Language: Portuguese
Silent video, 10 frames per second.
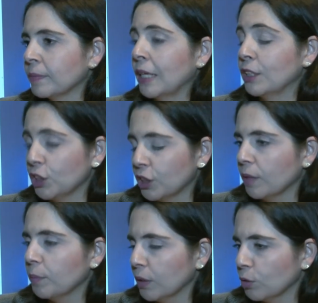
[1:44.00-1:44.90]
A gente
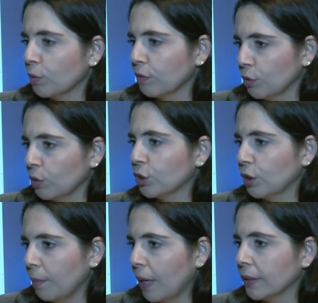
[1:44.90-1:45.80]
tem pequenos
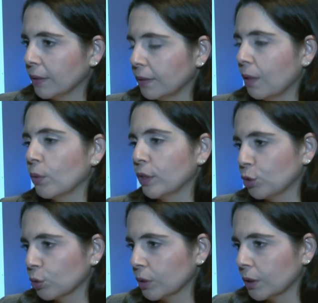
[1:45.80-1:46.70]
provedores também que estão
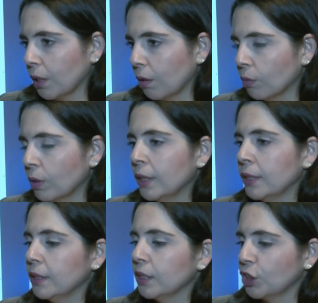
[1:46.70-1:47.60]
em discussão
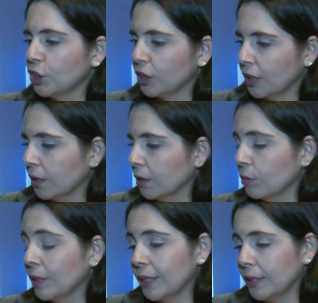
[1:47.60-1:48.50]
e que a gente está
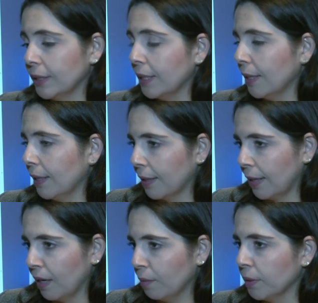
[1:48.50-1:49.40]
tratando dessa linha lá
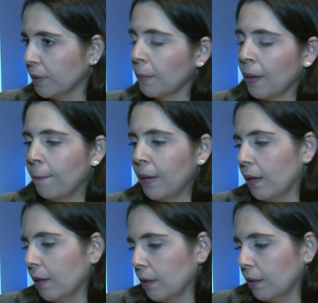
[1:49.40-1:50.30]
cabe
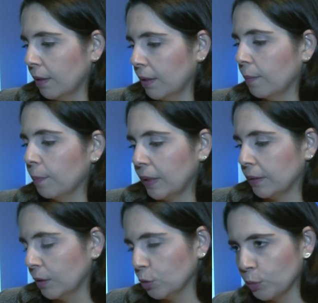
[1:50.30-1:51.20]
para é,
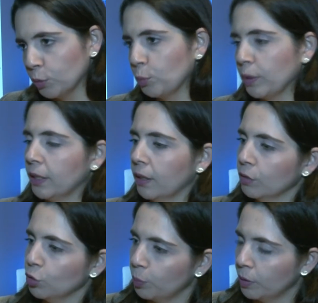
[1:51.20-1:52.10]
para tanto para os
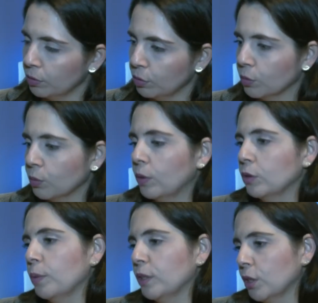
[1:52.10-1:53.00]
pequenos pronto,
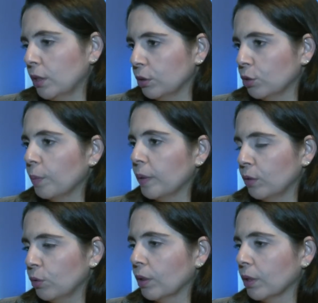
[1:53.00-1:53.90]
quanto para as grandes
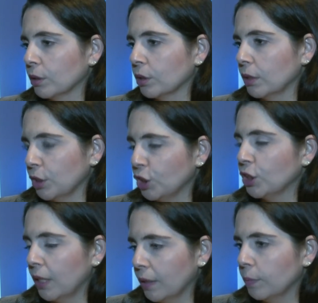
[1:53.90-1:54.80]
operadoras. A
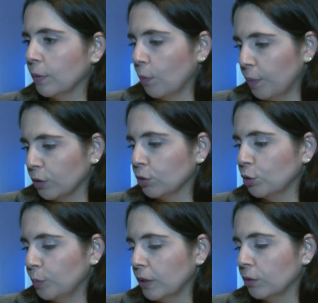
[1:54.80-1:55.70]
gente tem
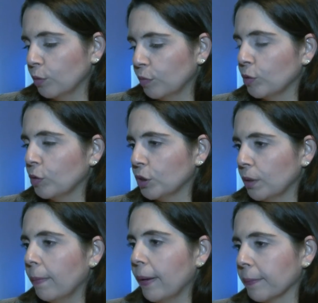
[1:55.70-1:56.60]
operações de pequenos provedores
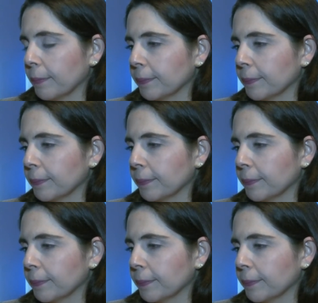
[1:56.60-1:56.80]
também.